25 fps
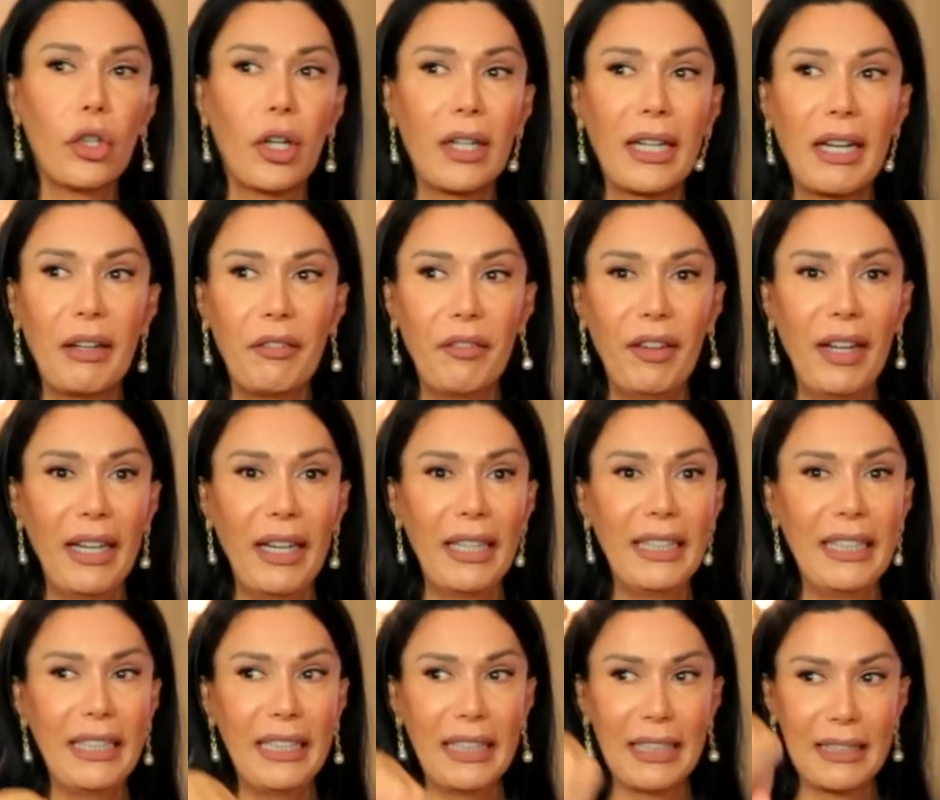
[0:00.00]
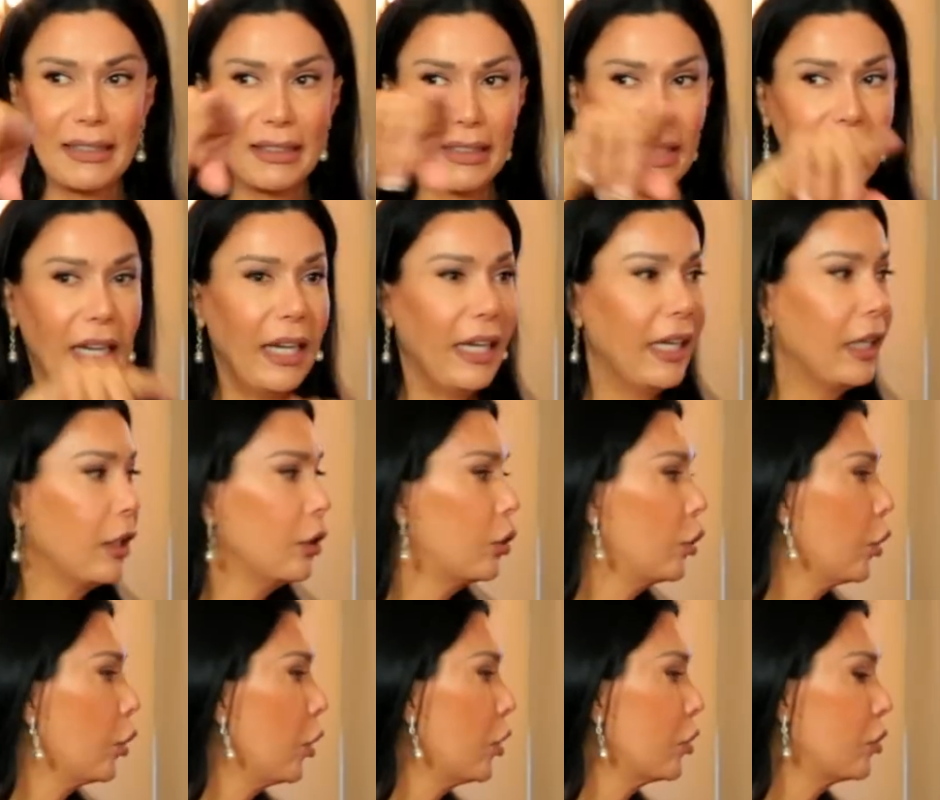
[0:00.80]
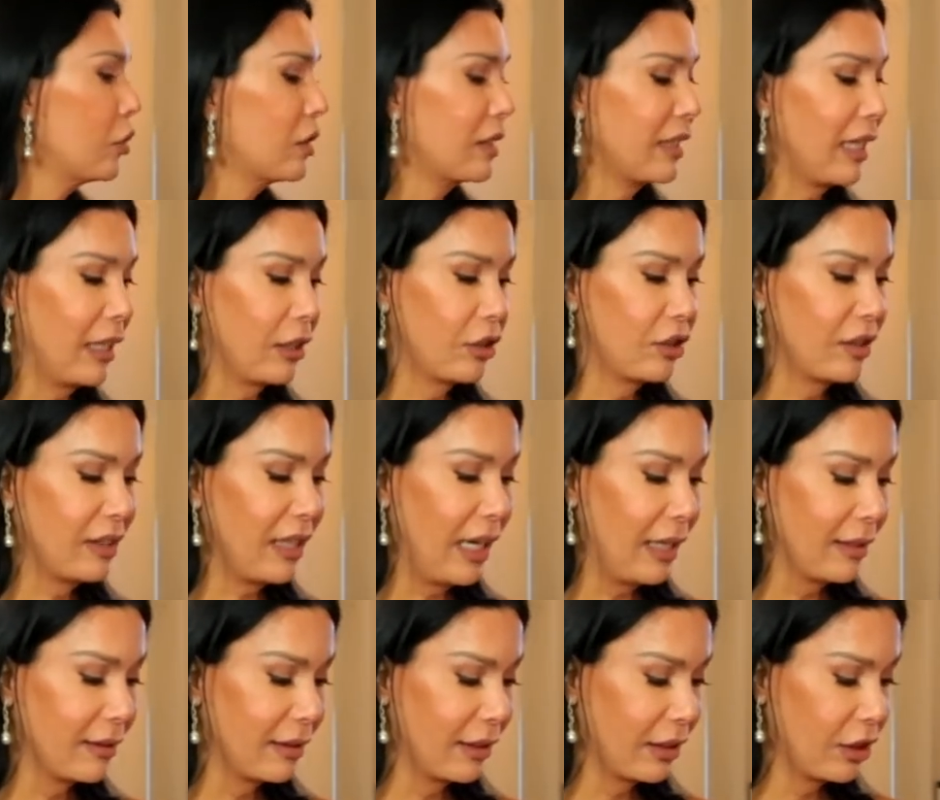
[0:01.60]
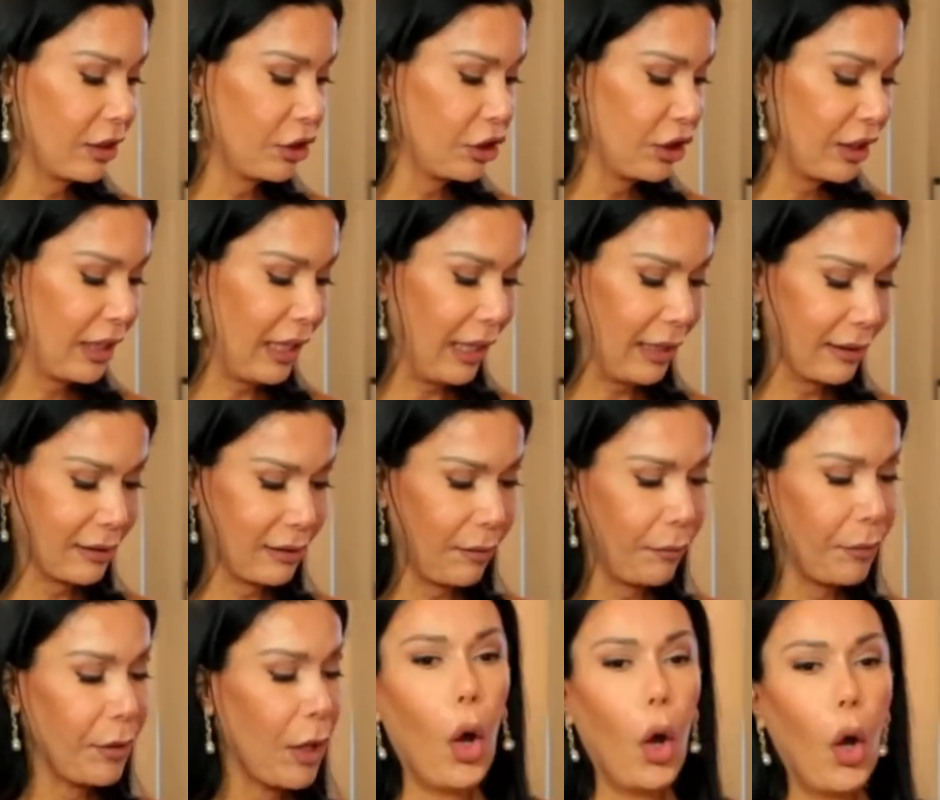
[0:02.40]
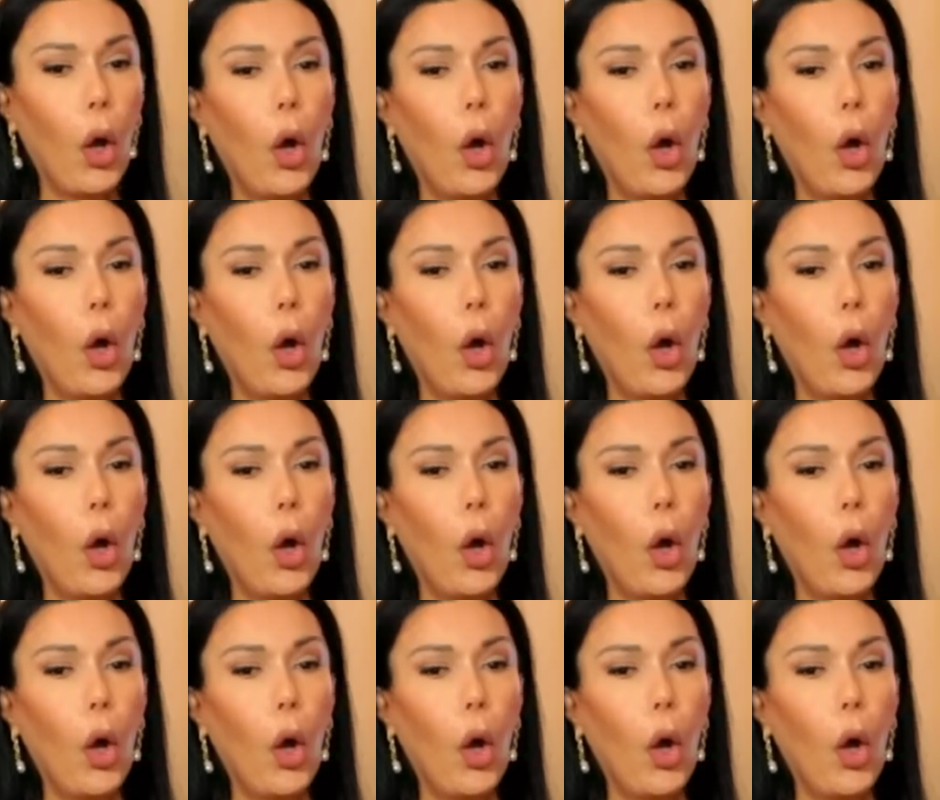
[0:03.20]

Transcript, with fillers: de colocar velinhas em todos os castiçais aqui de casa.